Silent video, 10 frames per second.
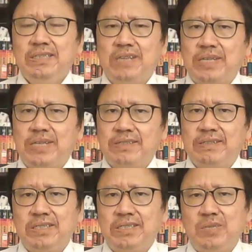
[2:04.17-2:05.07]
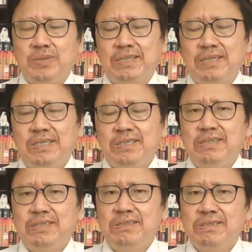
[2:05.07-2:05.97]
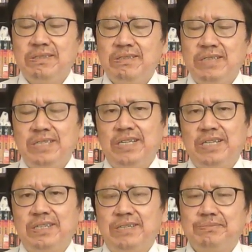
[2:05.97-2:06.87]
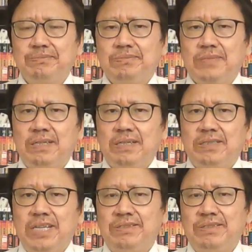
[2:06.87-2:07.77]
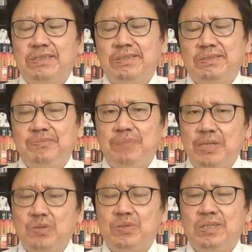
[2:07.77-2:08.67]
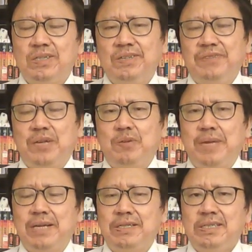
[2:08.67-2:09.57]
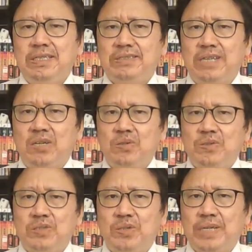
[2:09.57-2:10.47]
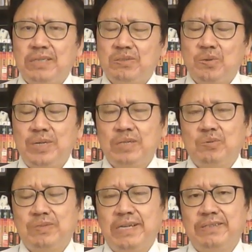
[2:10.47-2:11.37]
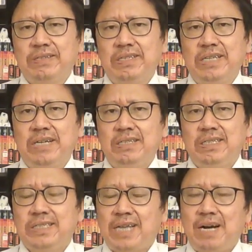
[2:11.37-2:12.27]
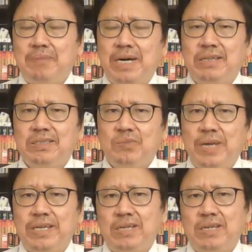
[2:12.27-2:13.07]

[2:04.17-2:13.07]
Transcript: 然后他在这个集会上声嘶力竭的啊谴责民众和反对派，然后就跟所有的独裁者一样，他把原因